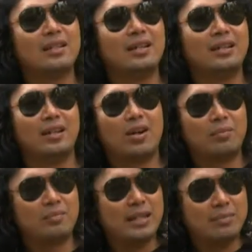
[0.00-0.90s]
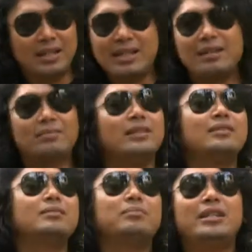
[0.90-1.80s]
วสปริงนิวนะครับโดยบอกว่า
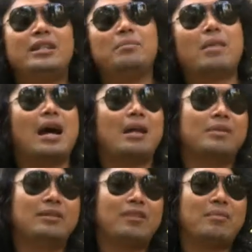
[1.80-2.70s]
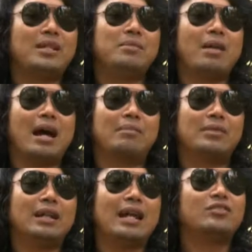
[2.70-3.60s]
ปีนี้เนี่ยเตรียมจะทำ
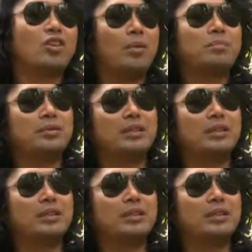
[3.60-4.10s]
ทัวร์คอนเสิร์ตใหญ่